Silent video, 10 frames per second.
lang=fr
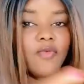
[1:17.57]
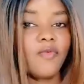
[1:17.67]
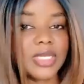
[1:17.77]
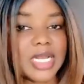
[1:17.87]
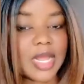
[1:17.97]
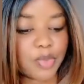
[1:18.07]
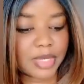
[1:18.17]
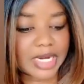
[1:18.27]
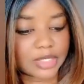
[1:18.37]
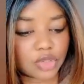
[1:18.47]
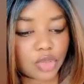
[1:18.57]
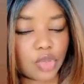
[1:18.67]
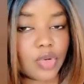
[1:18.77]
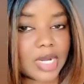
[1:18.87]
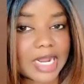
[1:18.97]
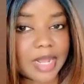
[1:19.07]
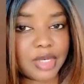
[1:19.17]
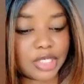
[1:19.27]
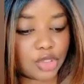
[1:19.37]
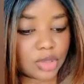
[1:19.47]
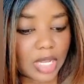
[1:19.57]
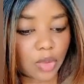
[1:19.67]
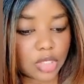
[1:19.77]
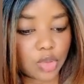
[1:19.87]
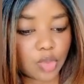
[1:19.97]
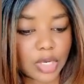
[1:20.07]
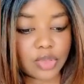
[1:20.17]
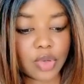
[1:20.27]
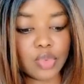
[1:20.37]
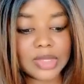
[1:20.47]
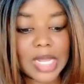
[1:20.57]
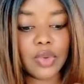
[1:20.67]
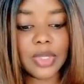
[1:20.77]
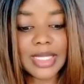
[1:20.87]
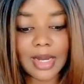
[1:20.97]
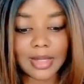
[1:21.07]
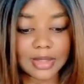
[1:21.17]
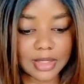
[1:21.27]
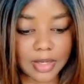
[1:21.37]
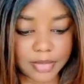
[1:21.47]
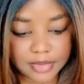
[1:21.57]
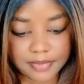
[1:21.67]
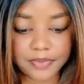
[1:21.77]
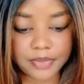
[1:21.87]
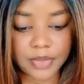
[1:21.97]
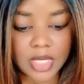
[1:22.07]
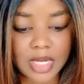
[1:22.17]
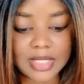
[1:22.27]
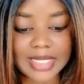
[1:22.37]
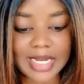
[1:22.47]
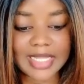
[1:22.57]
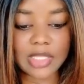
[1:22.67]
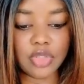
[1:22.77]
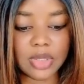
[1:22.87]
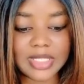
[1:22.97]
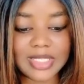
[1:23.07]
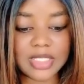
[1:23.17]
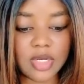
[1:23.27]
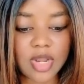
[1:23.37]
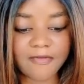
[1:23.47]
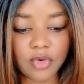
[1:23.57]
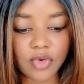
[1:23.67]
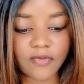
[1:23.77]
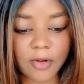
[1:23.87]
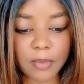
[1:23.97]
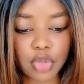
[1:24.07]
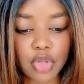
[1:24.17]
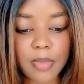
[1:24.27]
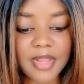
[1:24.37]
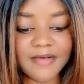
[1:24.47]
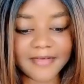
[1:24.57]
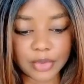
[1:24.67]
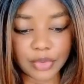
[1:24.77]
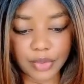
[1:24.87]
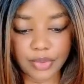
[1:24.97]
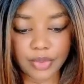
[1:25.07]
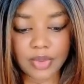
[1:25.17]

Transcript: Voici la publication de Laura Kameni juste à côté de moi, donc nous allons lire ensemble. Ça date du 19 novembre 2022.